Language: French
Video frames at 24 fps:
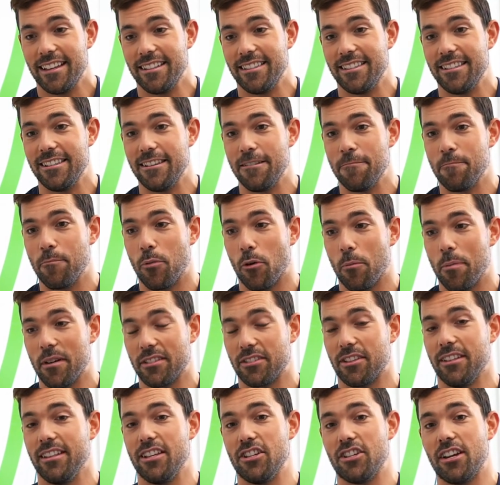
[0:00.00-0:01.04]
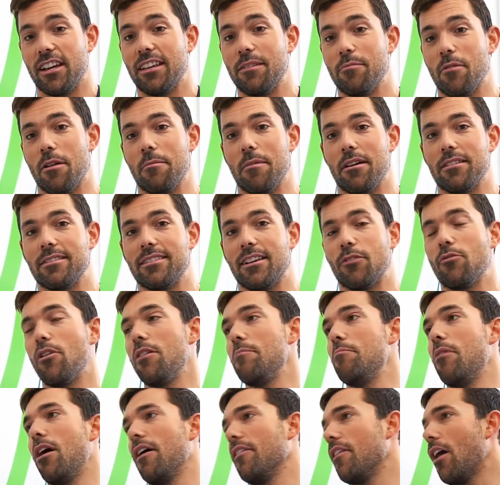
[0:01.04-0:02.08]
Il dit, pour, parce qu'il y a des gens qui me demandent c'est
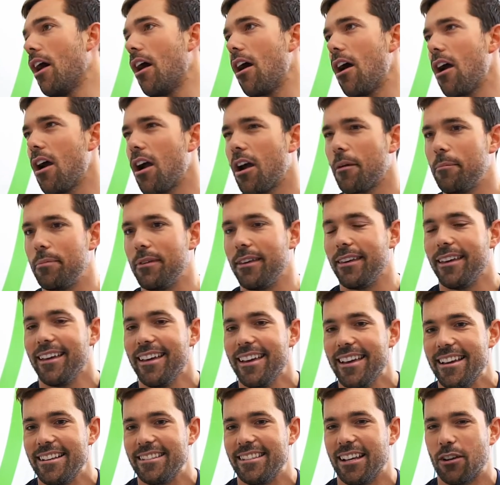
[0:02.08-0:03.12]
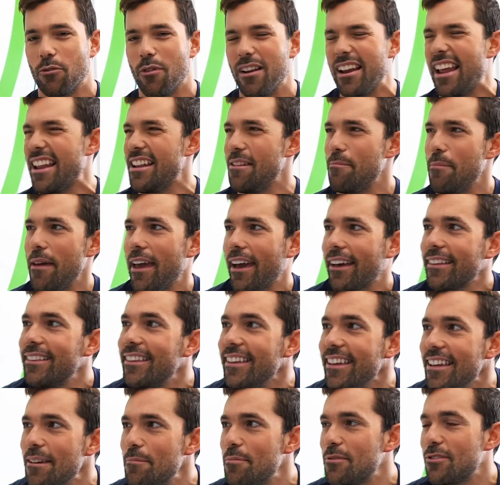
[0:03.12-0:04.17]
quoi le bonheur, puis c'est quoi la
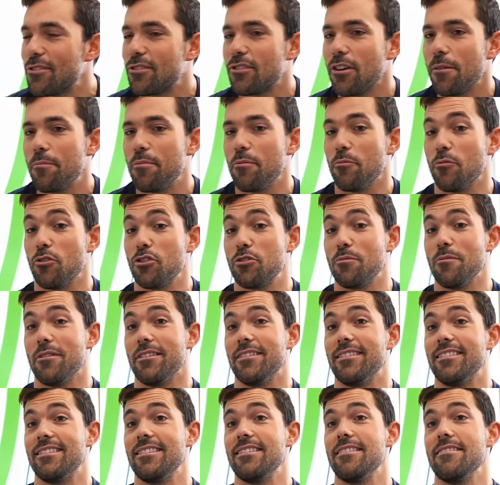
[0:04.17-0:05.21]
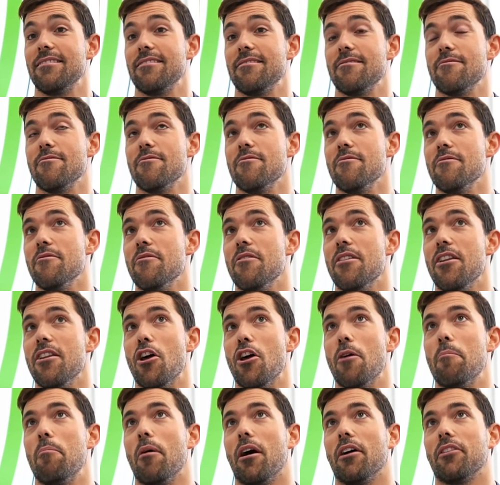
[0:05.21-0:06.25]
liberté, puis ça. Puis moi, je me dis,
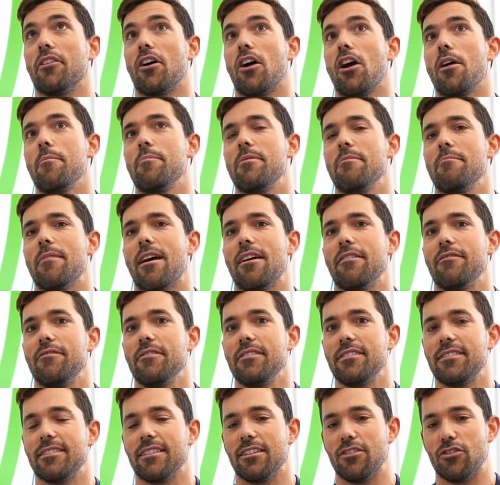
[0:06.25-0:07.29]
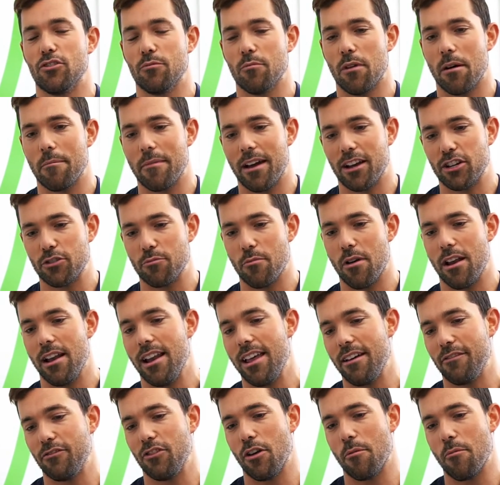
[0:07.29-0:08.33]
le bonheur puis ma vie, c'est du moment que je me
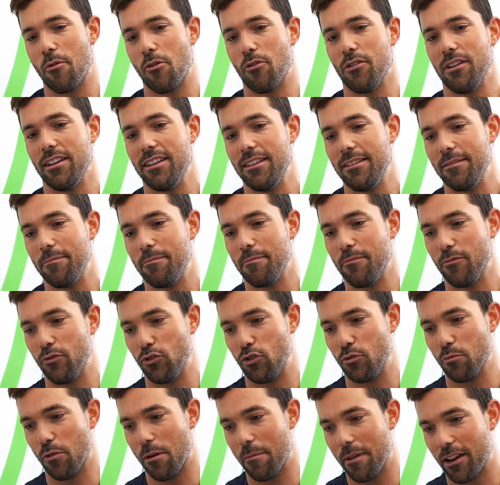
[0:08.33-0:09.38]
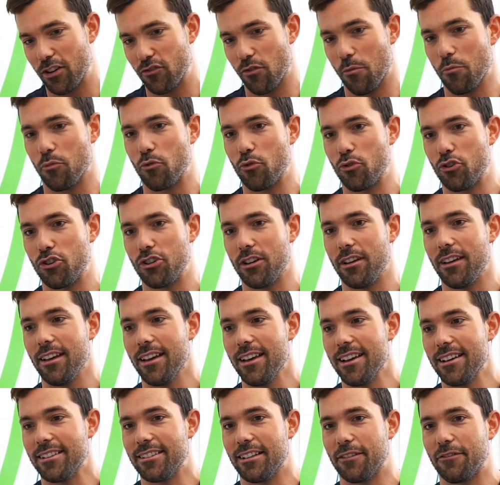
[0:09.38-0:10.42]
lève de mon lit, du moment que je vais me
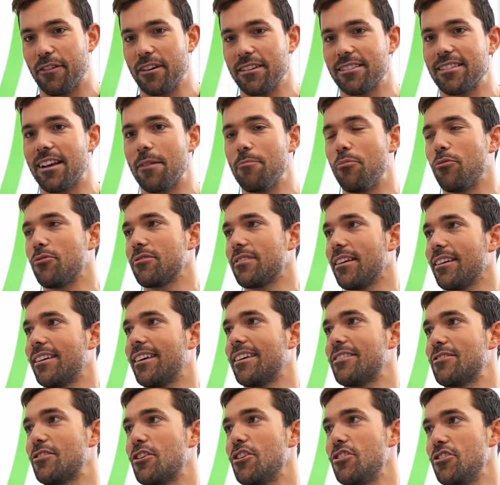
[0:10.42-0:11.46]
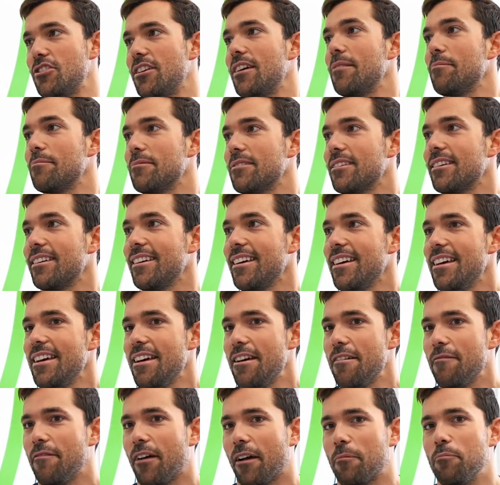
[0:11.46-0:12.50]
coucher, c'est de faire 100% ce que j'aime, tu sais. Mm-hmm.
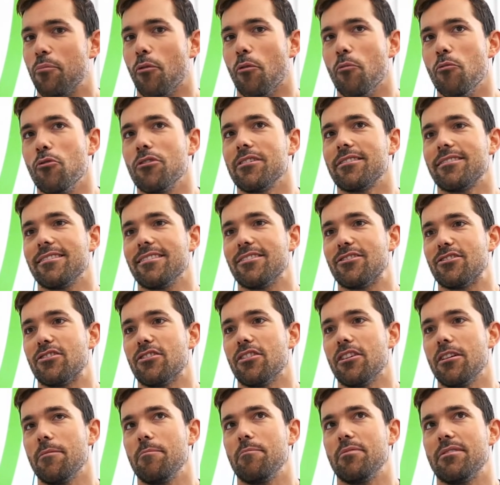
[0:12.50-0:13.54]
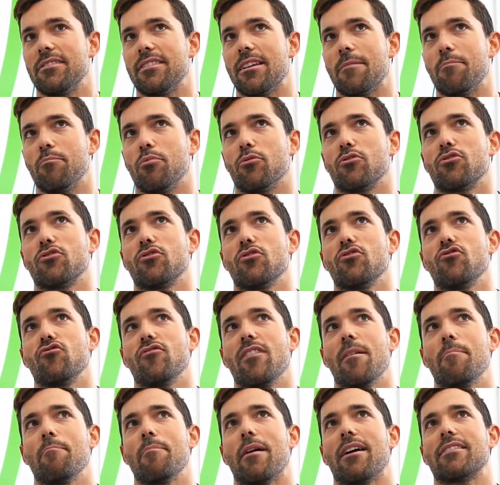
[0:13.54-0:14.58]
Fait pour moi, c'est ça, puis c'était pour ça que
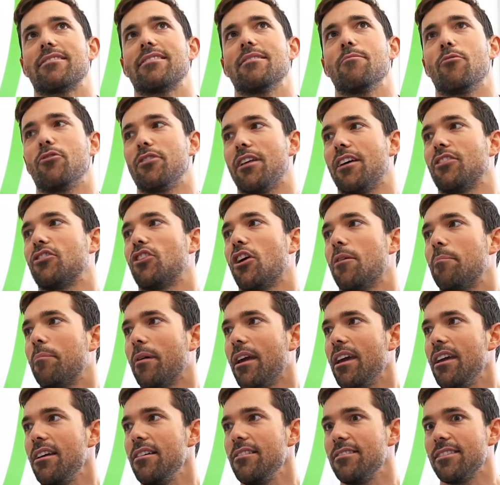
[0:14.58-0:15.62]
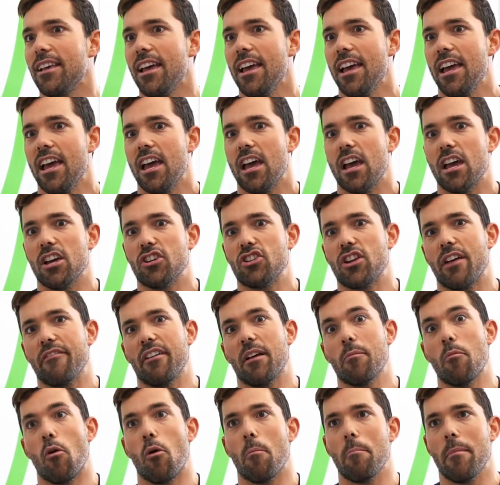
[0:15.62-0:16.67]
je voulais partir mon entreprise. Euh,
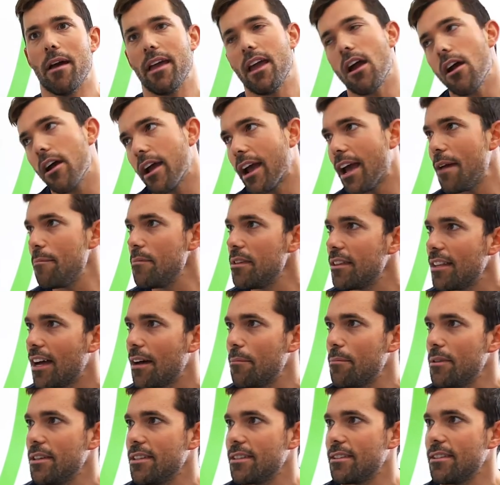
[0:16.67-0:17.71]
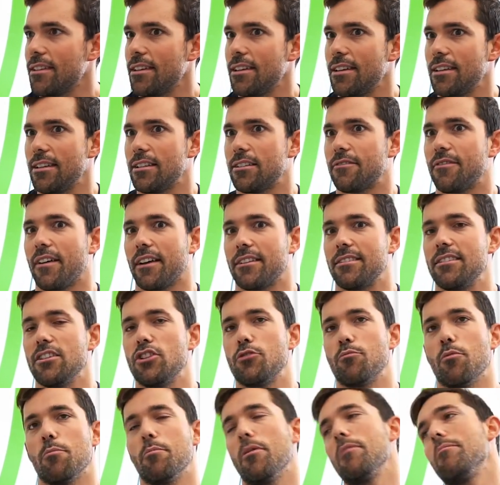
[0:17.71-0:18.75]
j'étais avec mon meilleur ami dans le business. Fait que tu
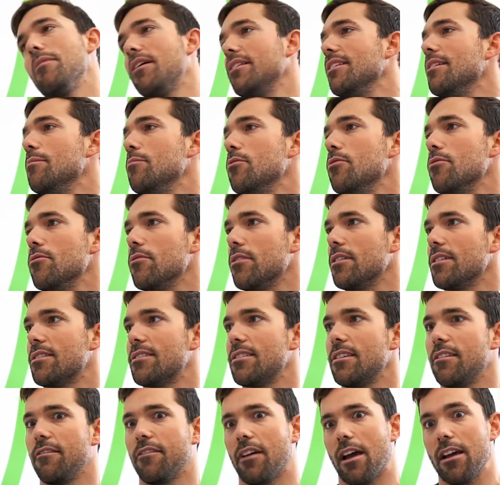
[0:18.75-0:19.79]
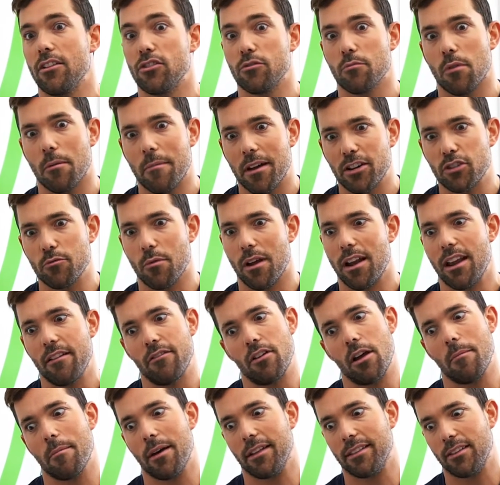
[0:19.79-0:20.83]
sais, je peux pas demander mieux, là, tu sais, vraiment du moment que je me
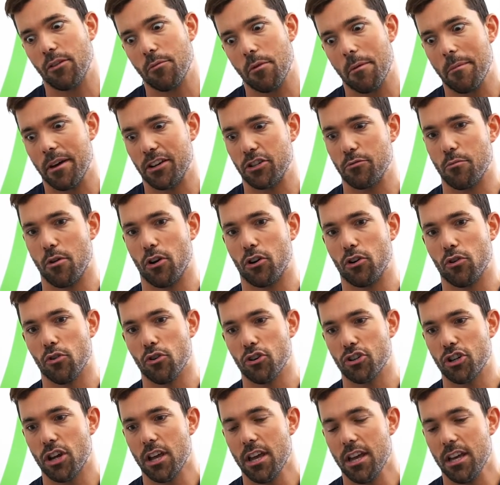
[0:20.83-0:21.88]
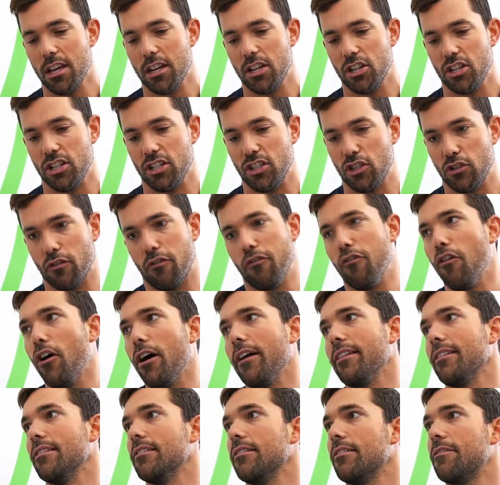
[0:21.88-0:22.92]
lève le matin au moment que je me couche, j'ai du
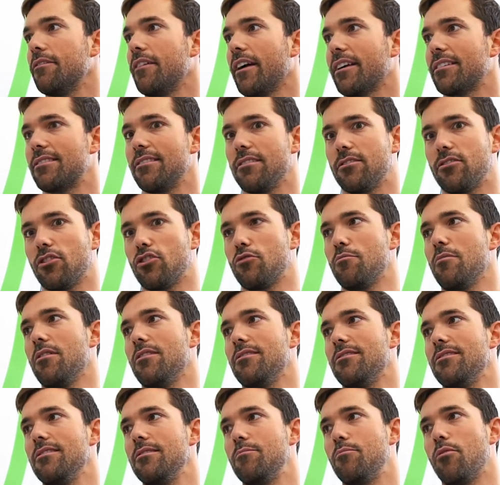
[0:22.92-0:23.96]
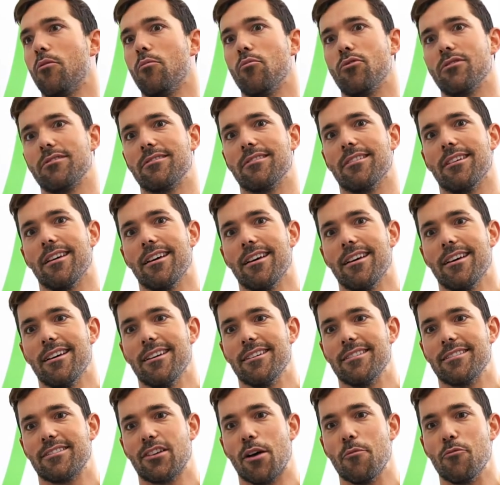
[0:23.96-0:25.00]
fun. Fait que mm-hmm. c'est ça je me dis, pour moi c'est
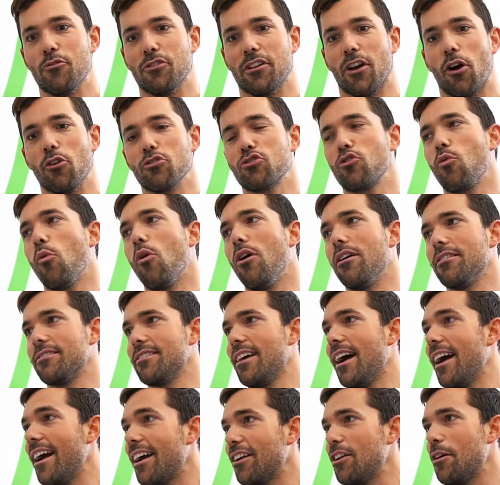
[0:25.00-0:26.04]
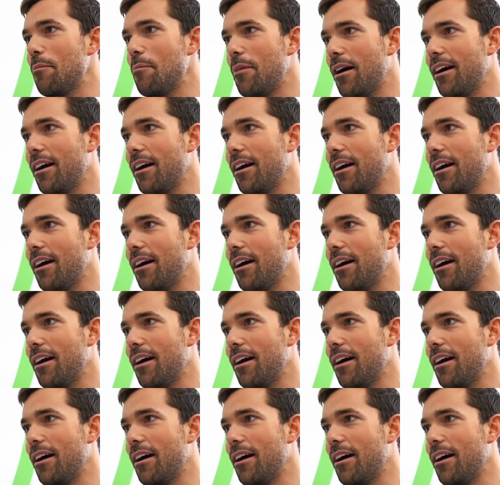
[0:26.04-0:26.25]
c'est comme une grosse croisière.